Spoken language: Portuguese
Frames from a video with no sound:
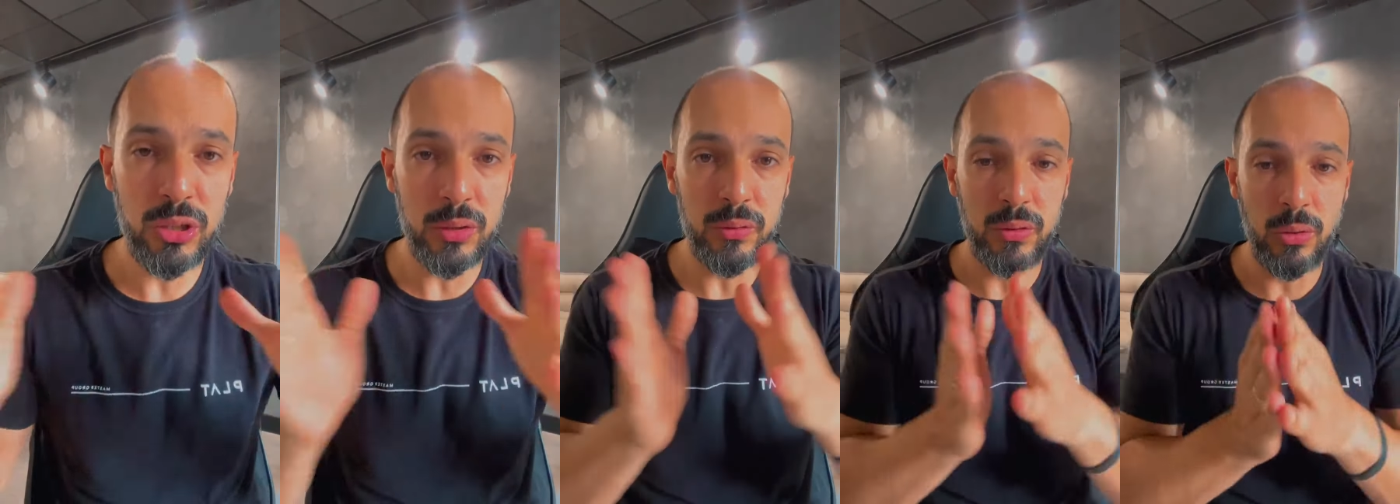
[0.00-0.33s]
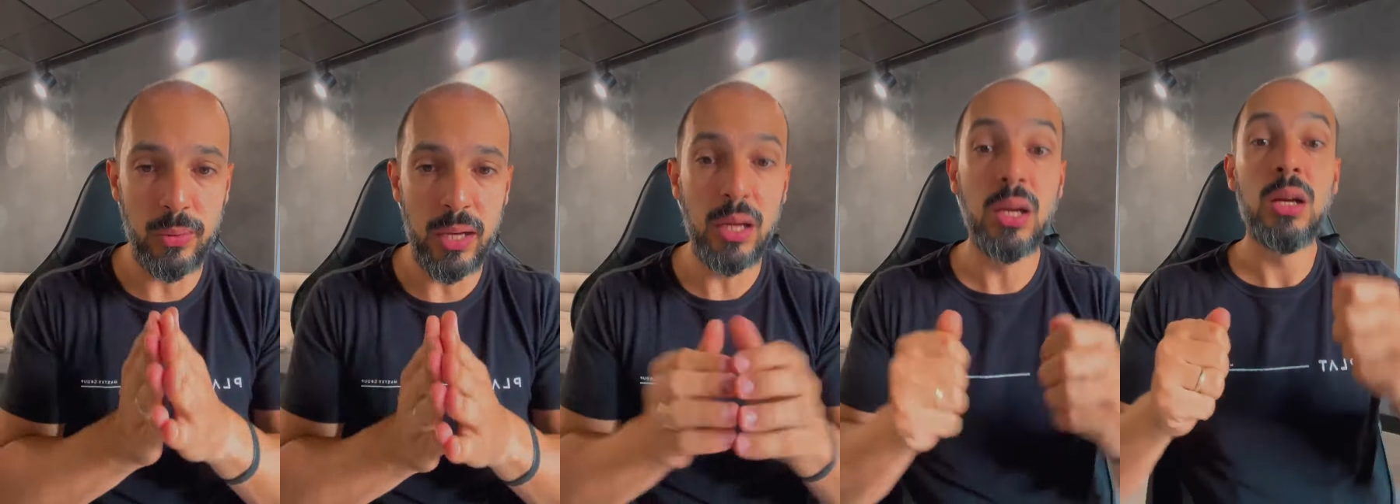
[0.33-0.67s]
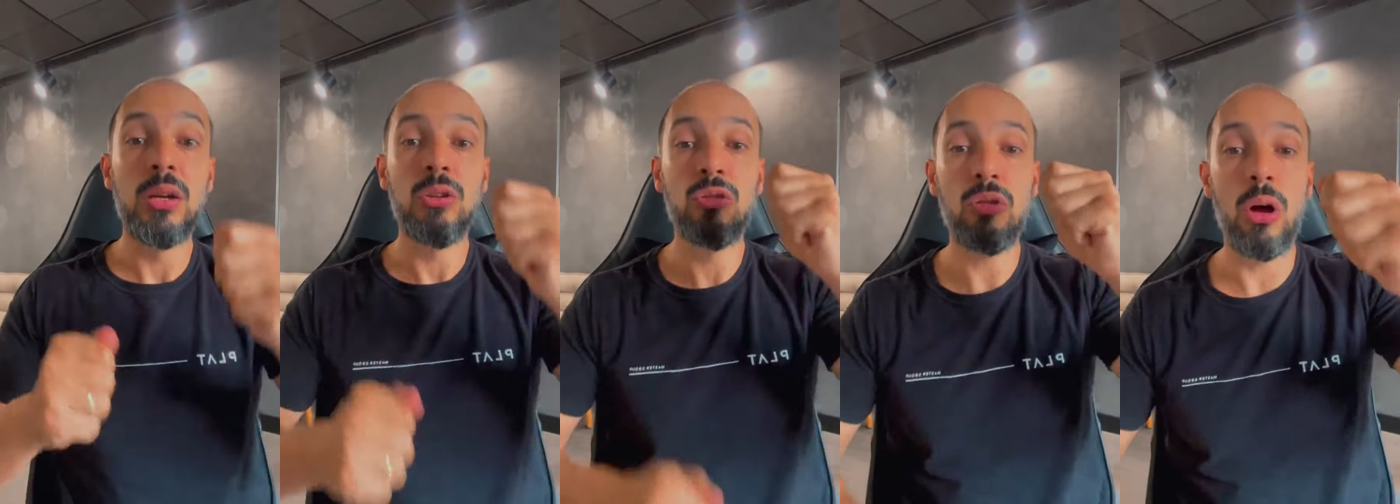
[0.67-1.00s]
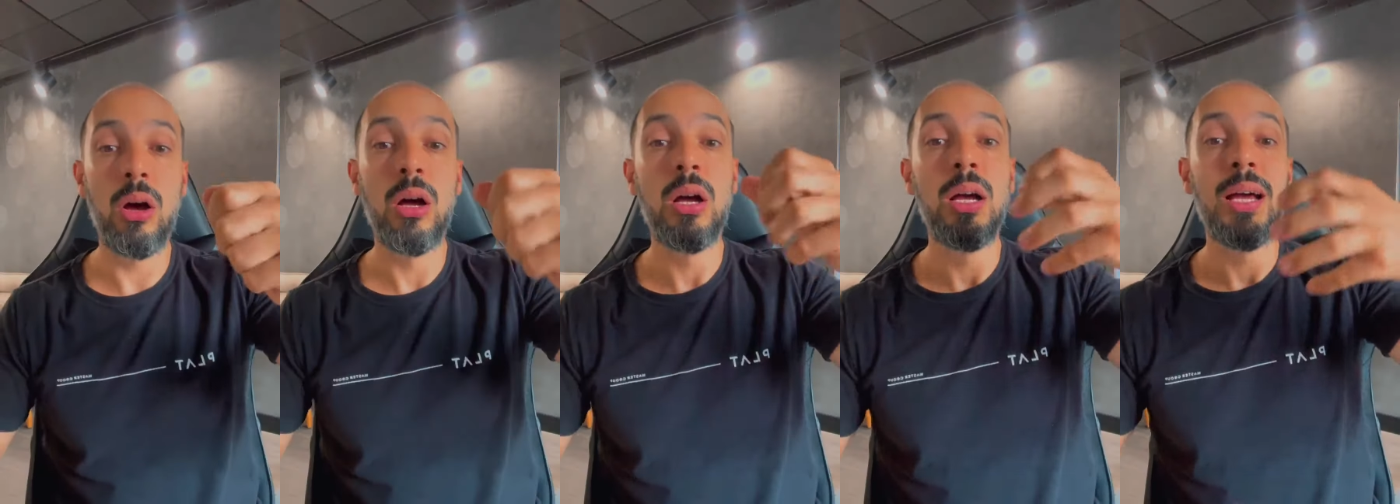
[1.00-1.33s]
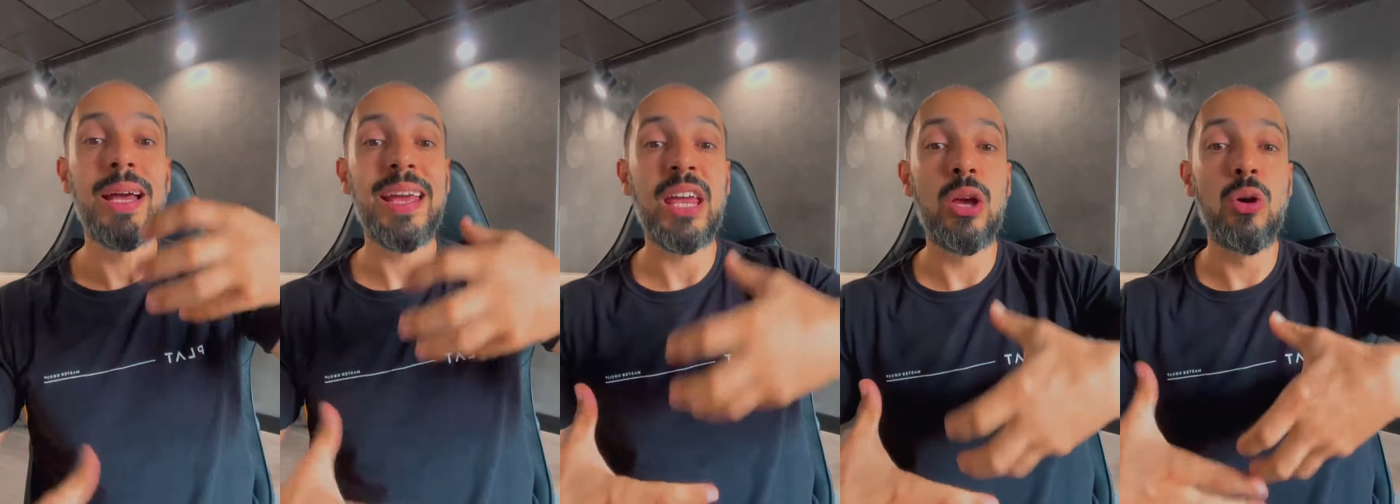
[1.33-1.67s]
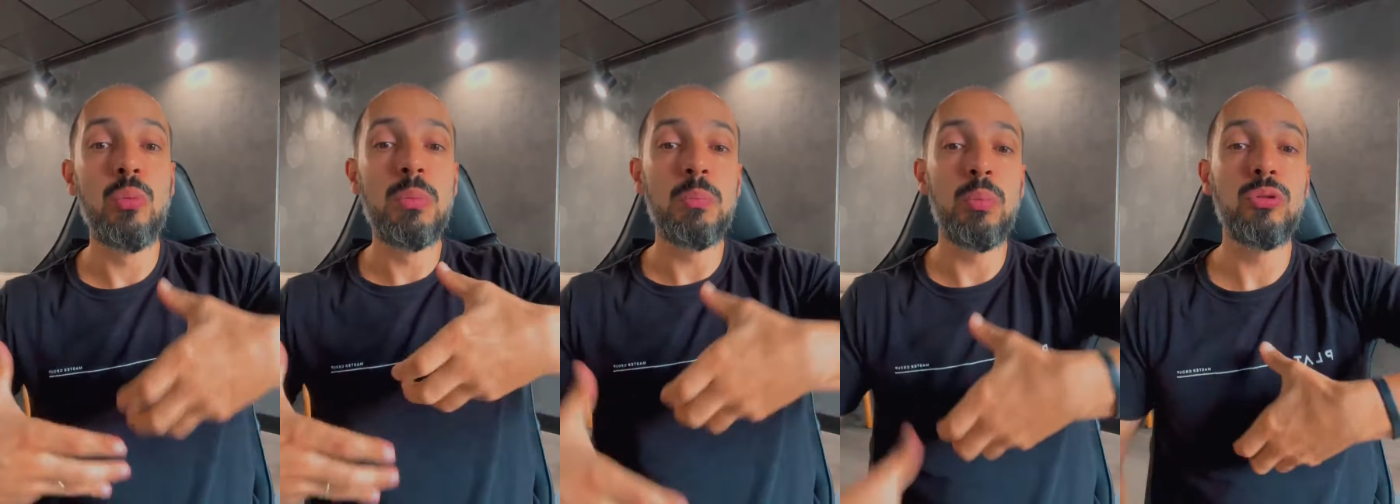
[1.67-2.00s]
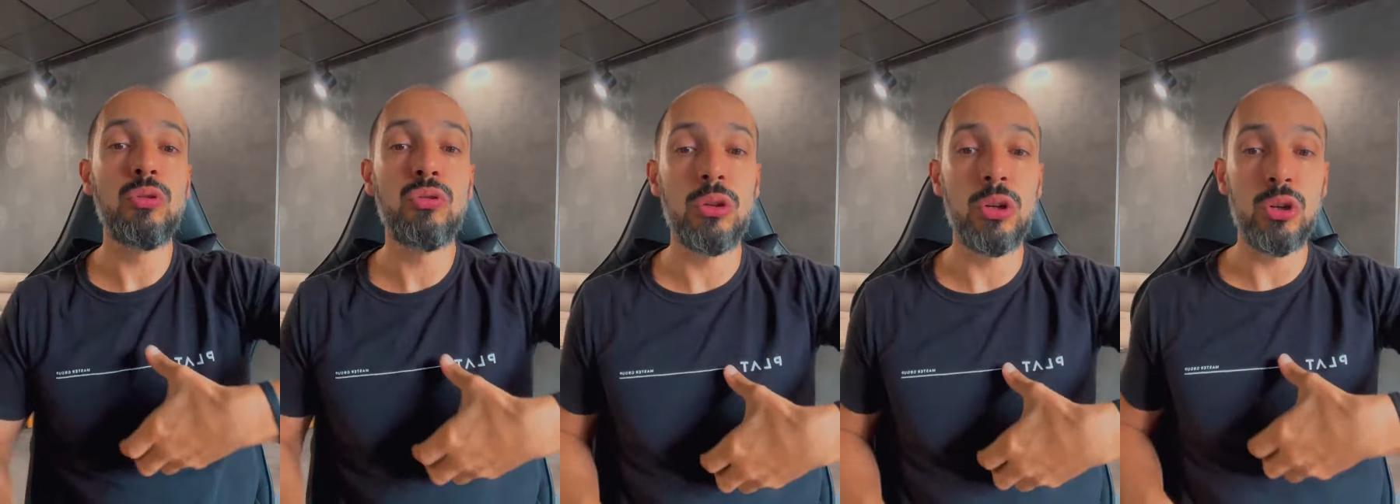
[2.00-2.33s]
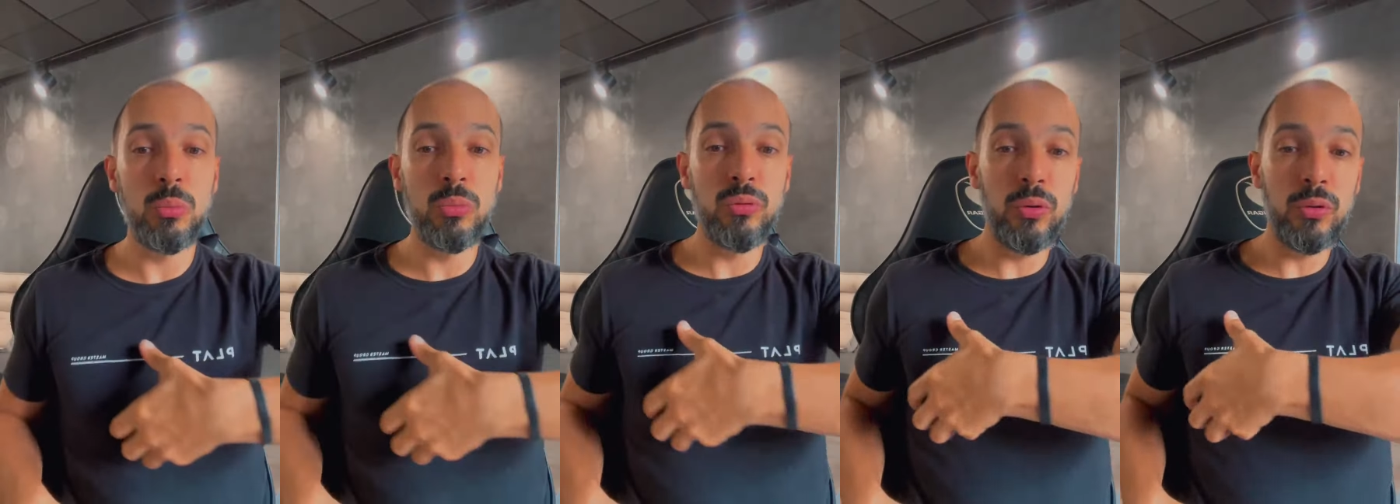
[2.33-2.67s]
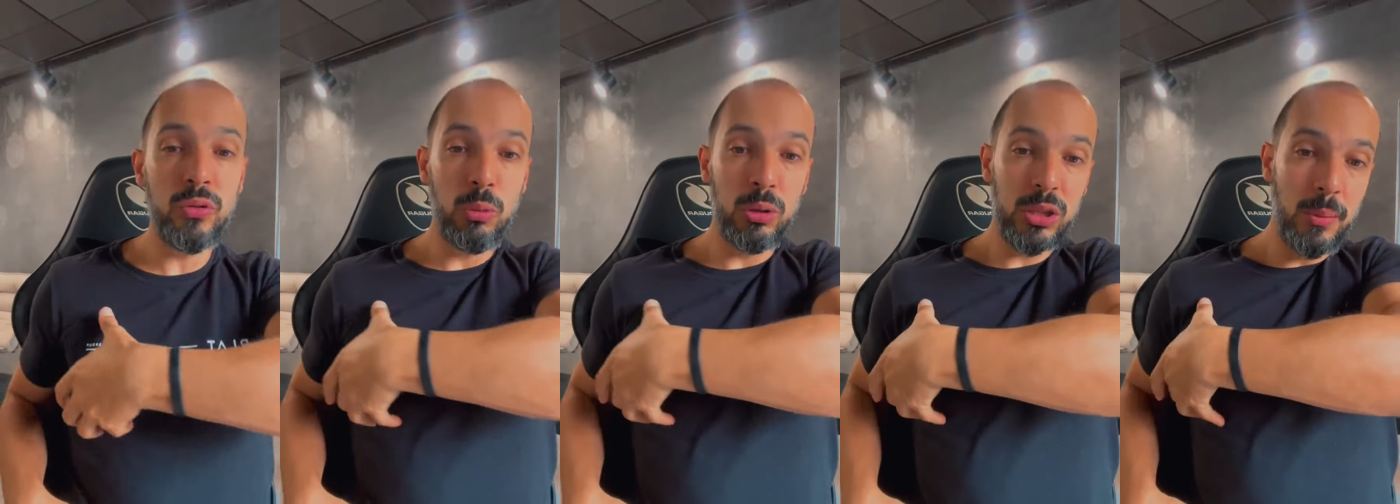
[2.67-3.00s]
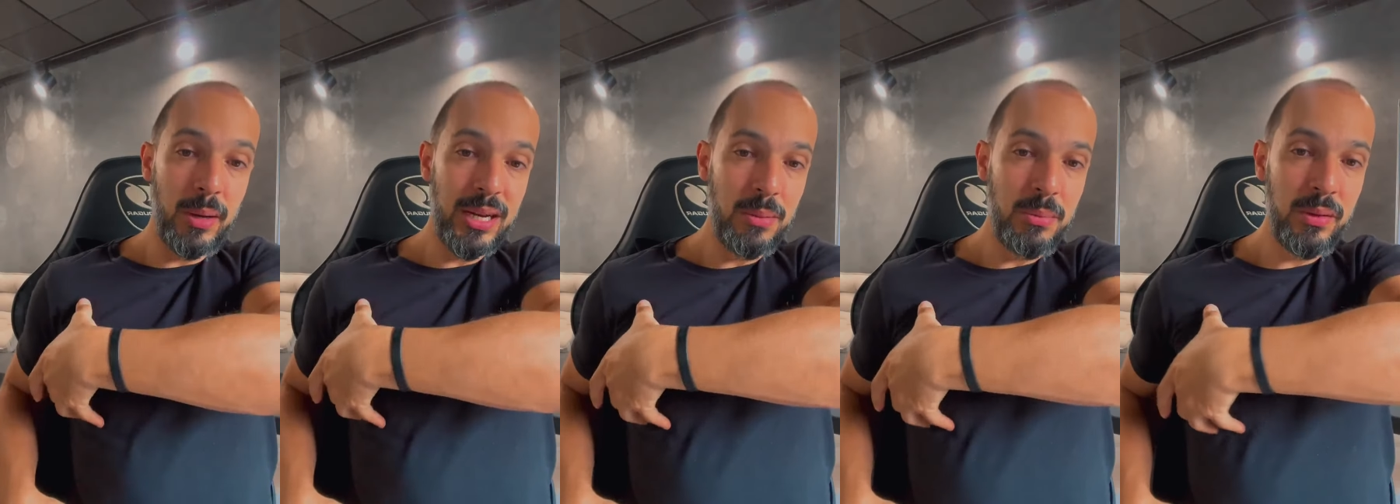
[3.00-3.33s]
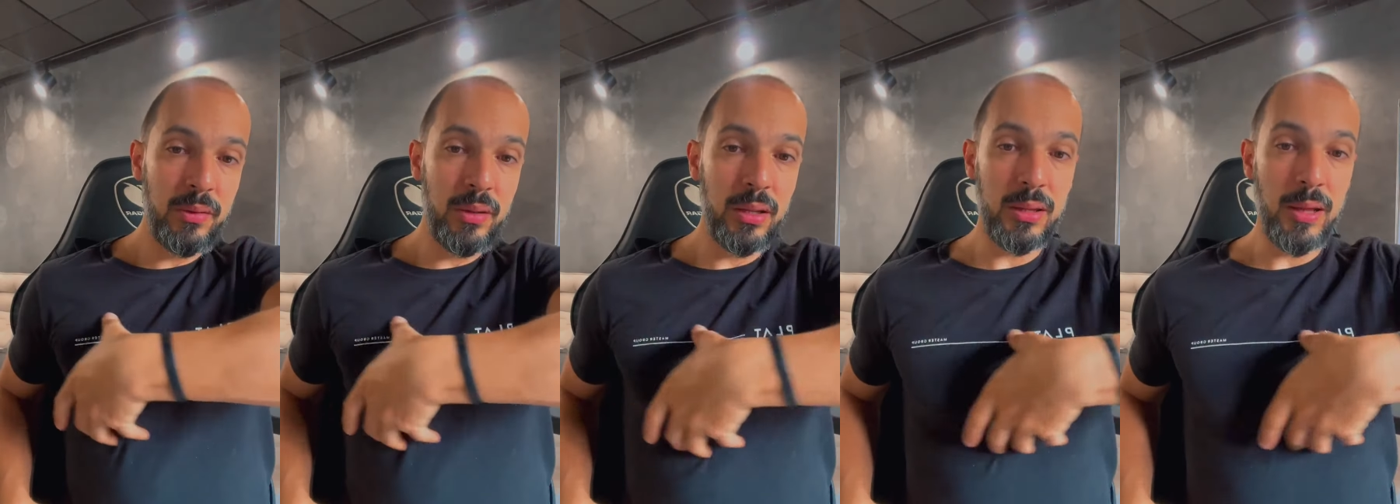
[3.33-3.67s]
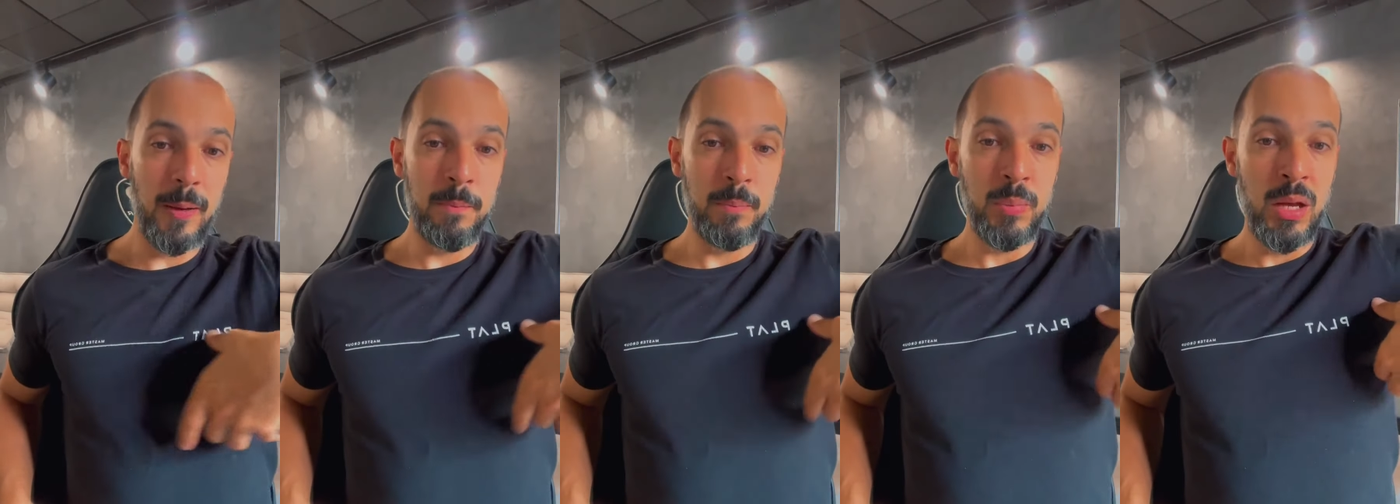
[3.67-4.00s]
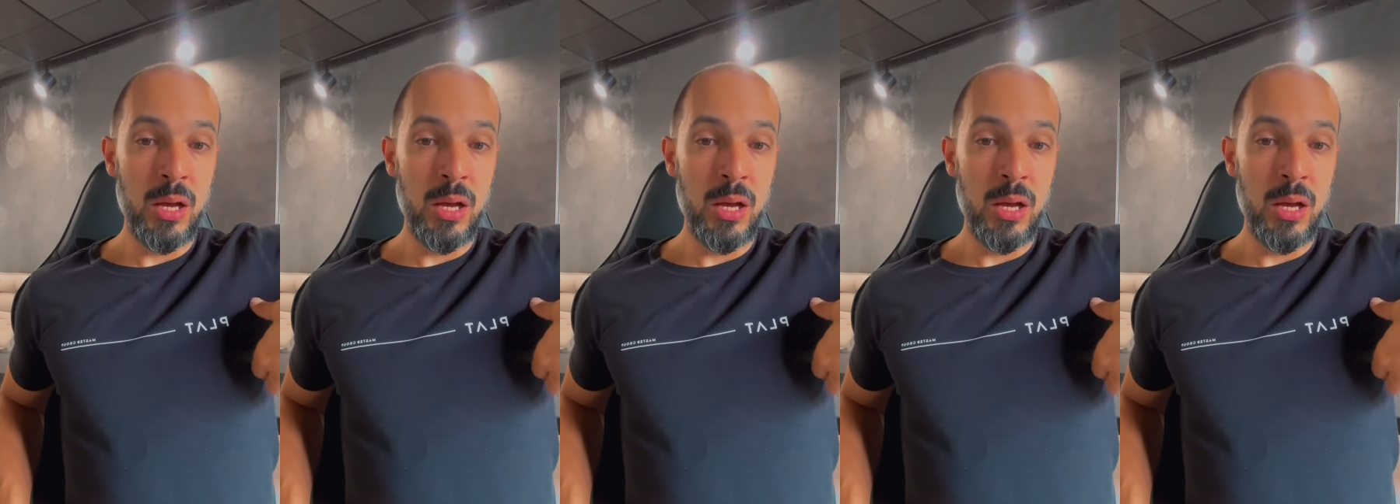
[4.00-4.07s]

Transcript: A questão é só eu me posicionar é como se fosse botar uma camiseta.